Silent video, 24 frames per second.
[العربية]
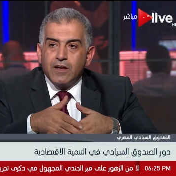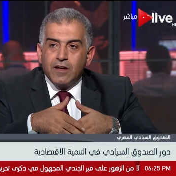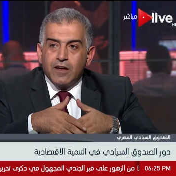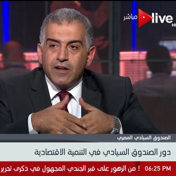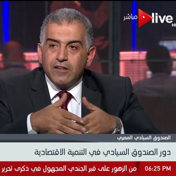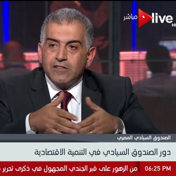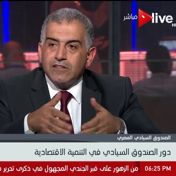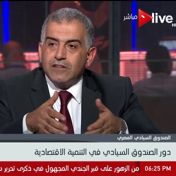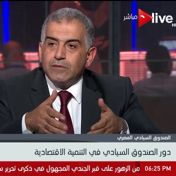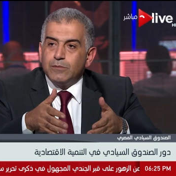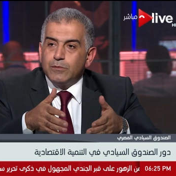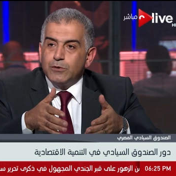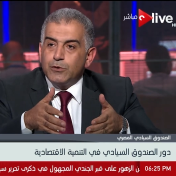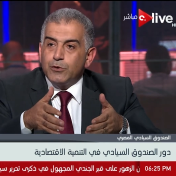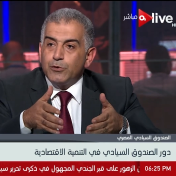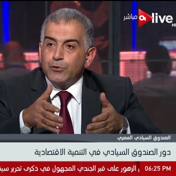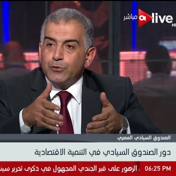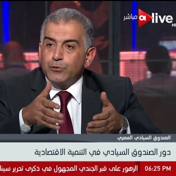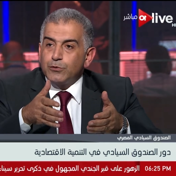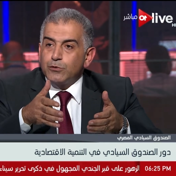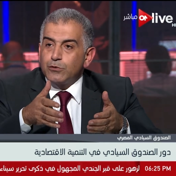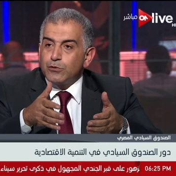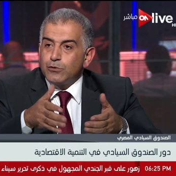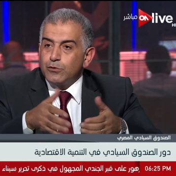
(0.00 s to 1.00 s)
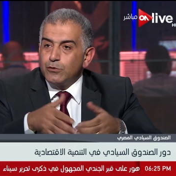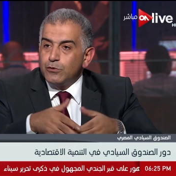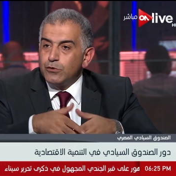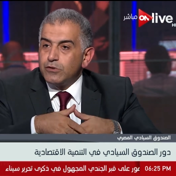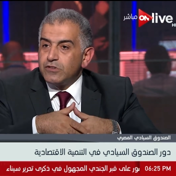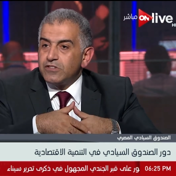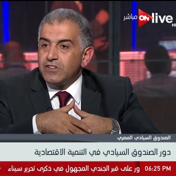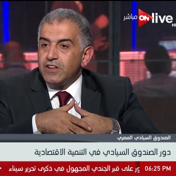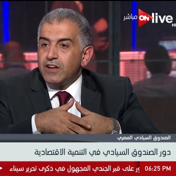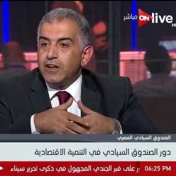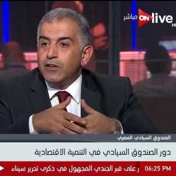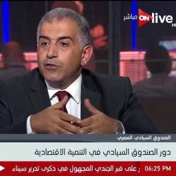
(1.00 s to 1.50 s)
هذا
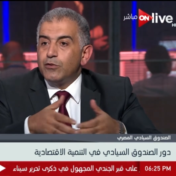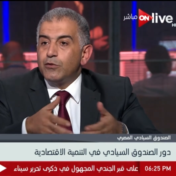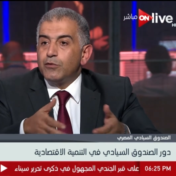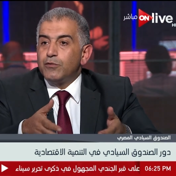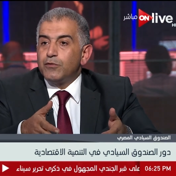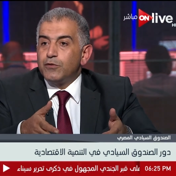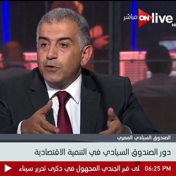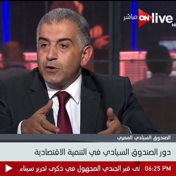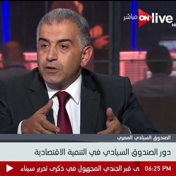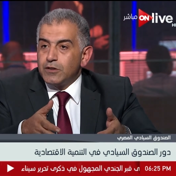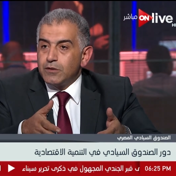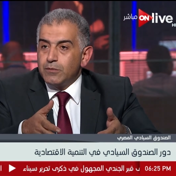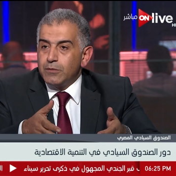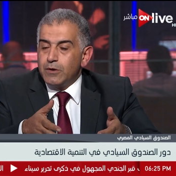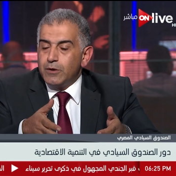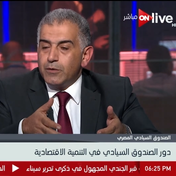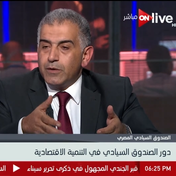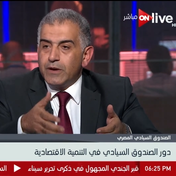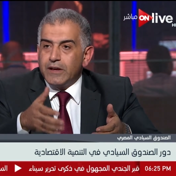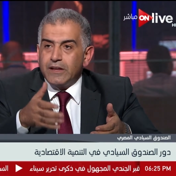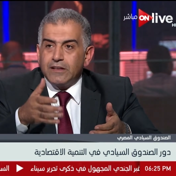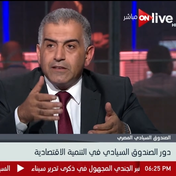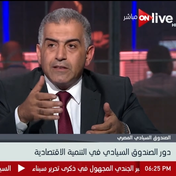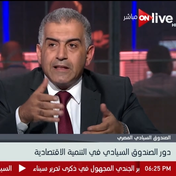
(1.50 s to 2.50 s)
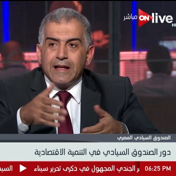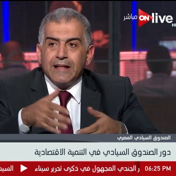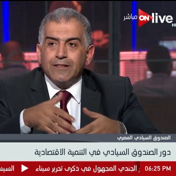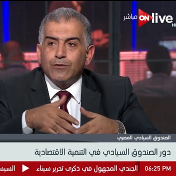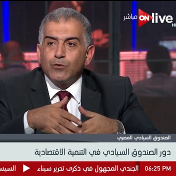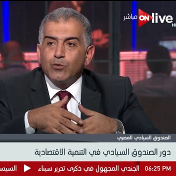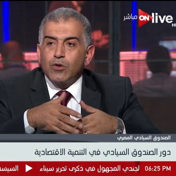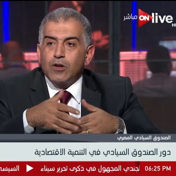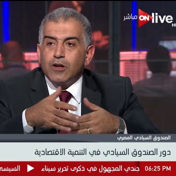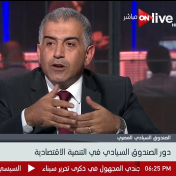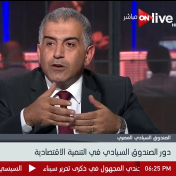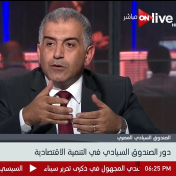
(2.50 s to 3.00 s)
البترول سينضب في وقت من الاوقات
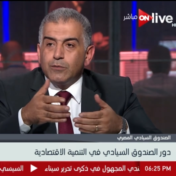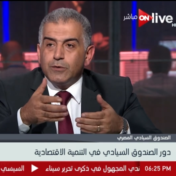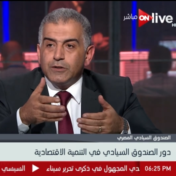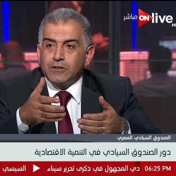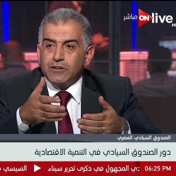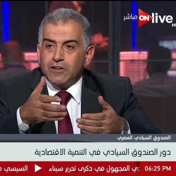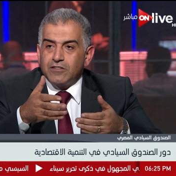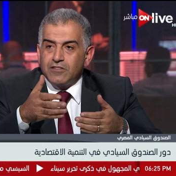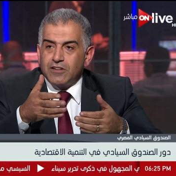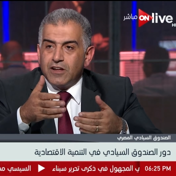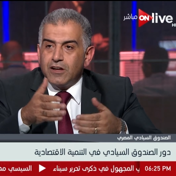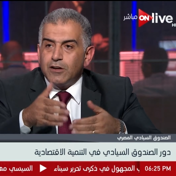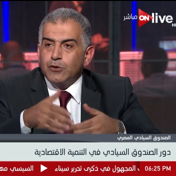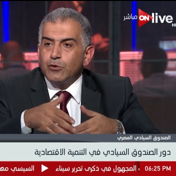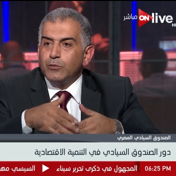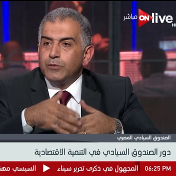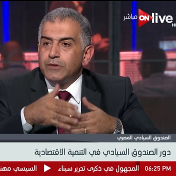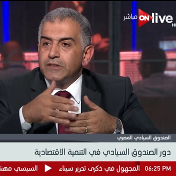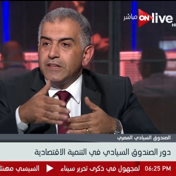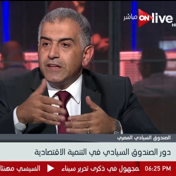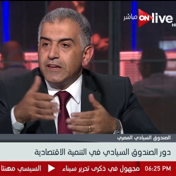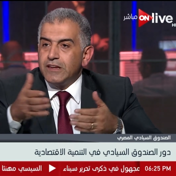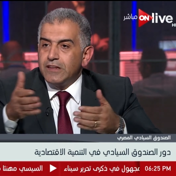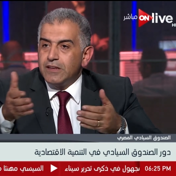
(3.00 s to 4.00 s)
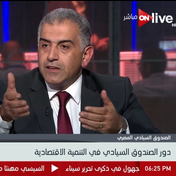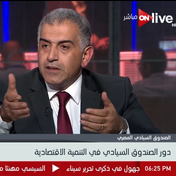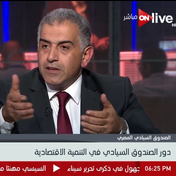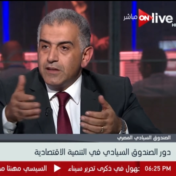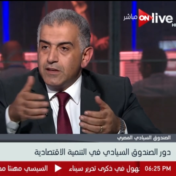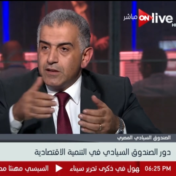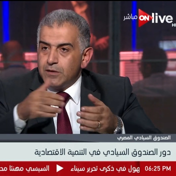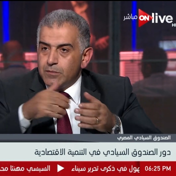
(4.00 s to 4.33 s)
عنده تقلبات اسعار وبالتالي